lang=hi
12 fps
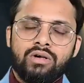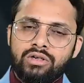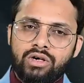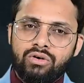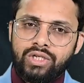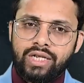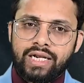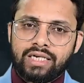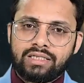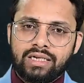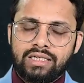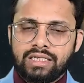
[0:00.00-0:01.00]
यहूदी
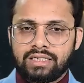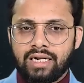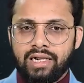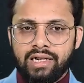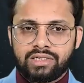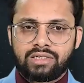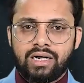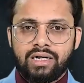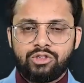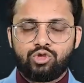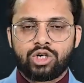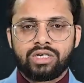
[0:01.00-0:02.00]
रियासत इसराइल के
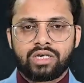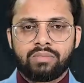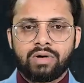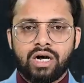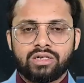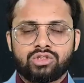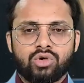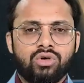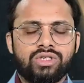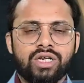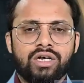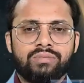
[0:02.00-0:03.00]
साथ जंग के बाद
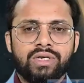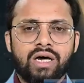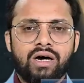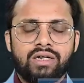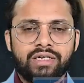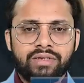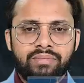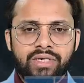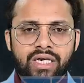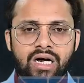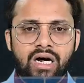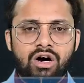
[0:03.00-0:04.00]
सऊदी अरबिया
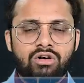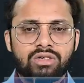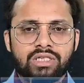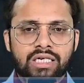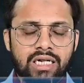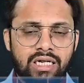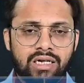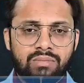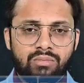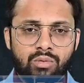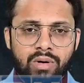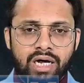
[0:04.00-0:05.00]
लीबिया और दिगर अरब
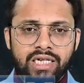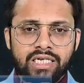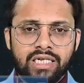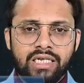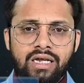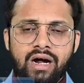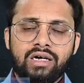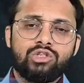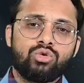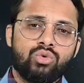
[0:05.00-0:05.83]
ममालिक ने आज